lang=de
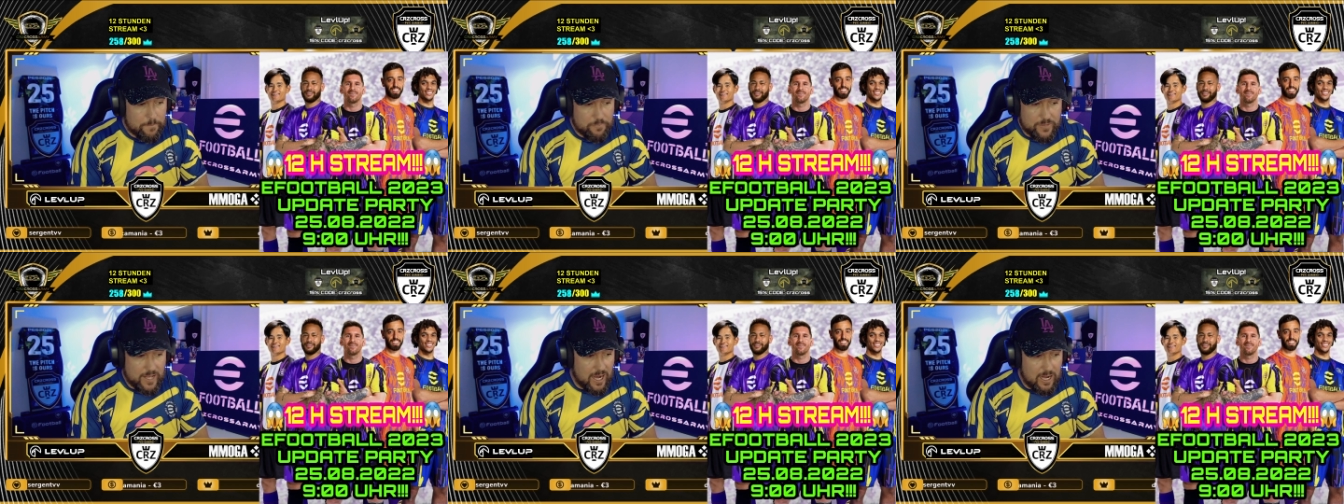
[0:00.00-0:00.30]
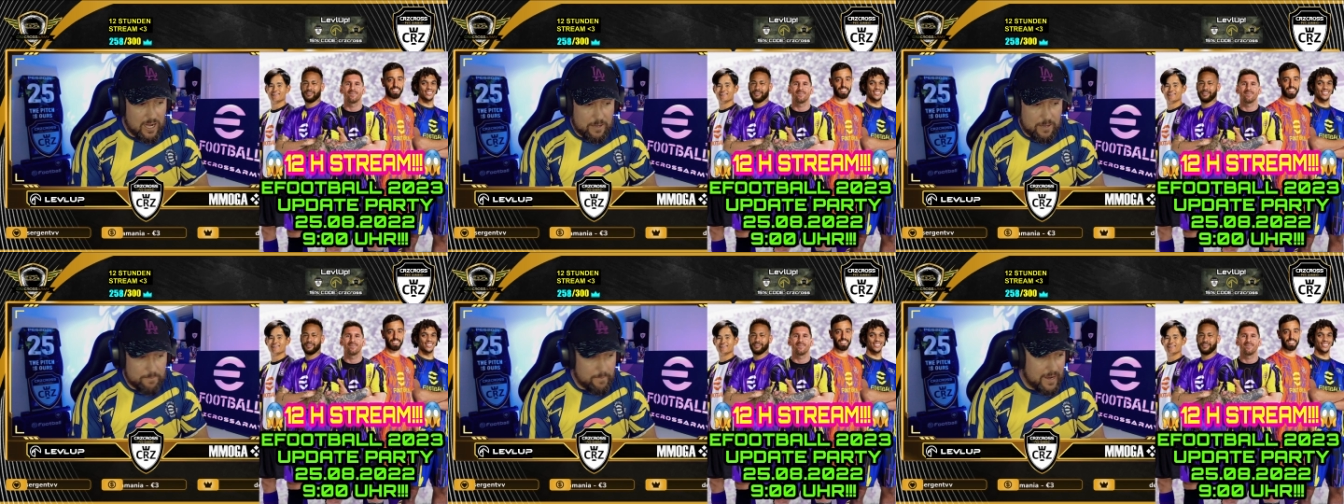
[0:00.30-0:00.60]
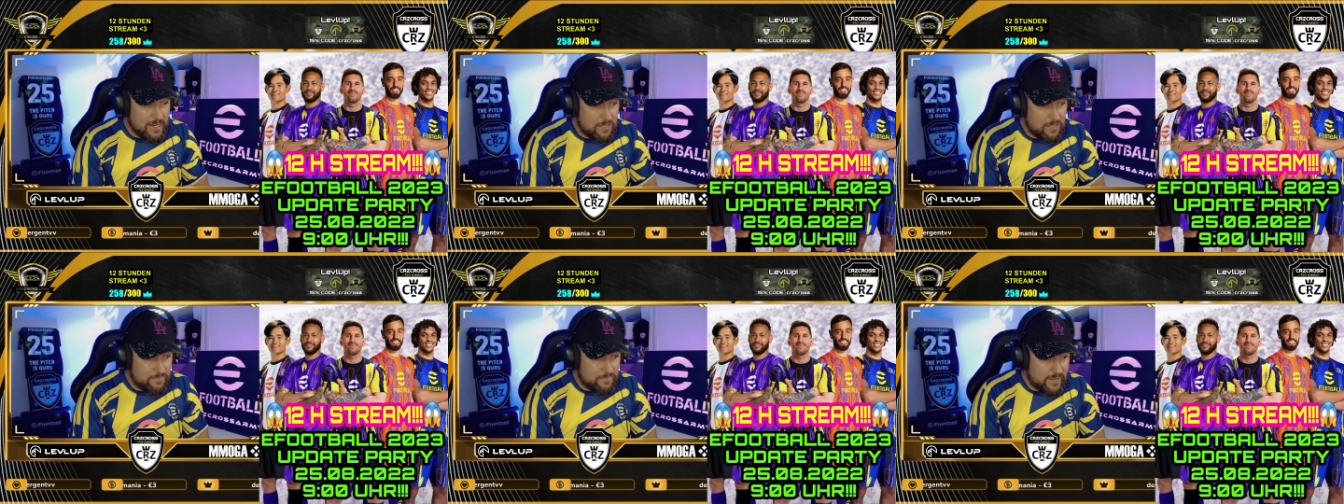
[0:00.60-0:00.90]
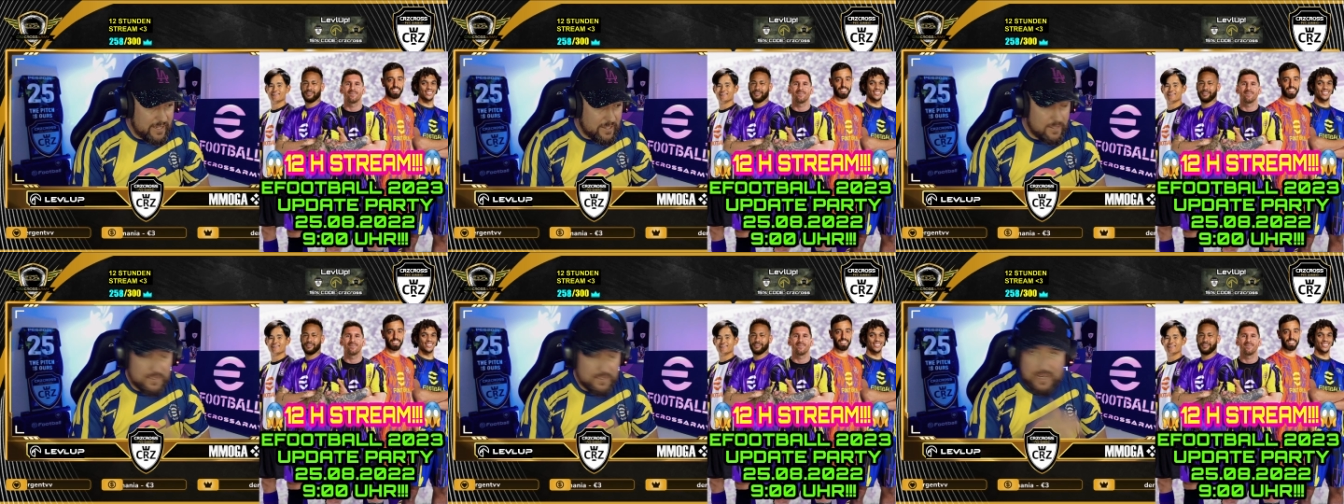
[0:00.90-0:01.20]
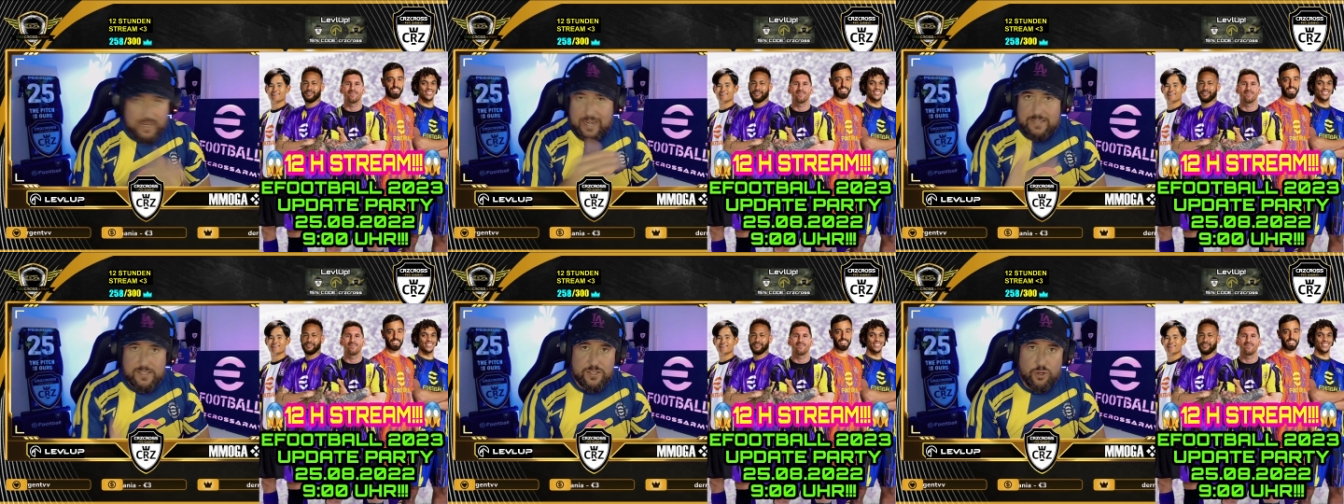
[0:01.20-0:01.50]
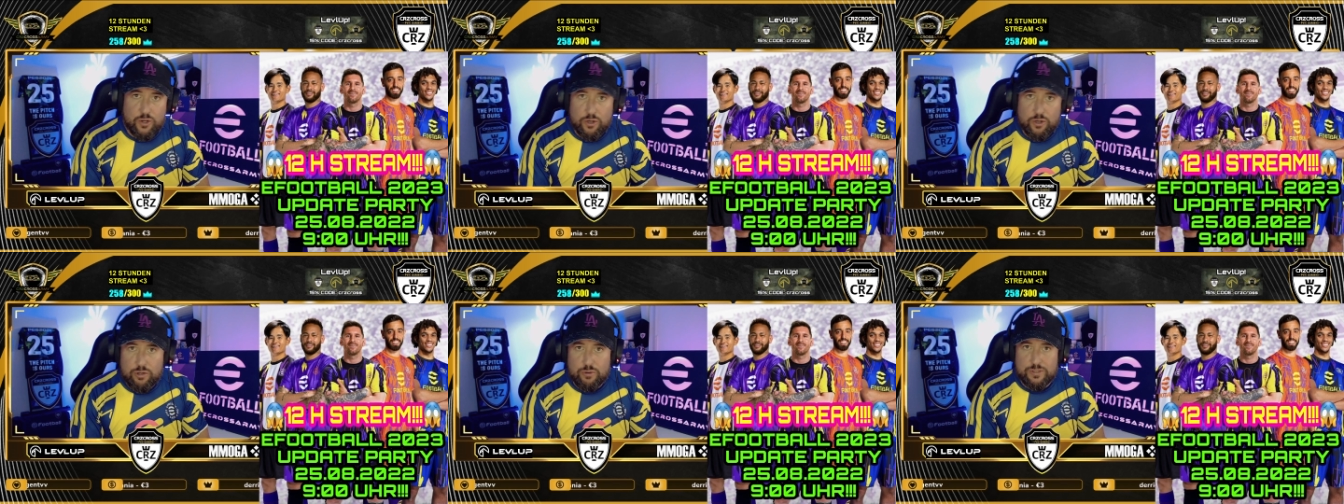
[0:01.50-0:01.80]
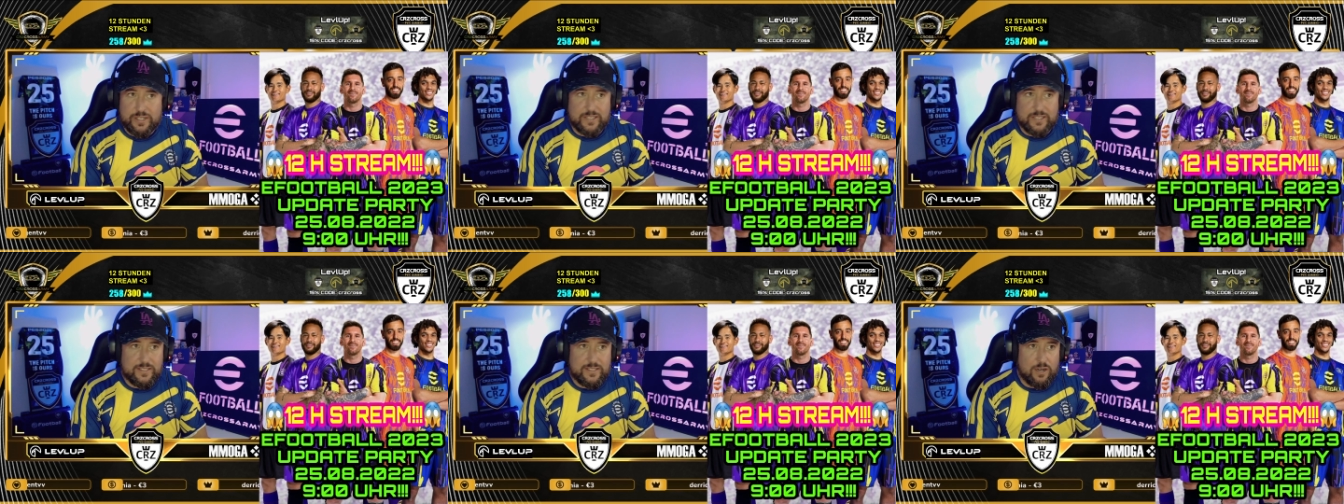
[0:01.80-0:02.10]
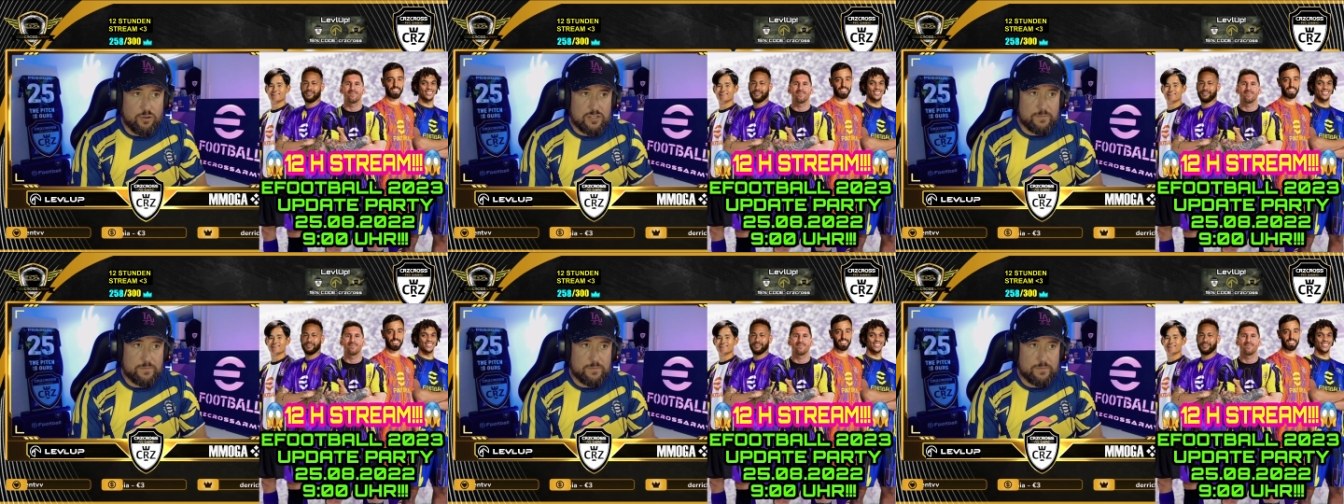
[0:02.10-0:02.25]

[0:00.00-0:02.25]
ja, meinetwegen ein 30-Euro-Ding draus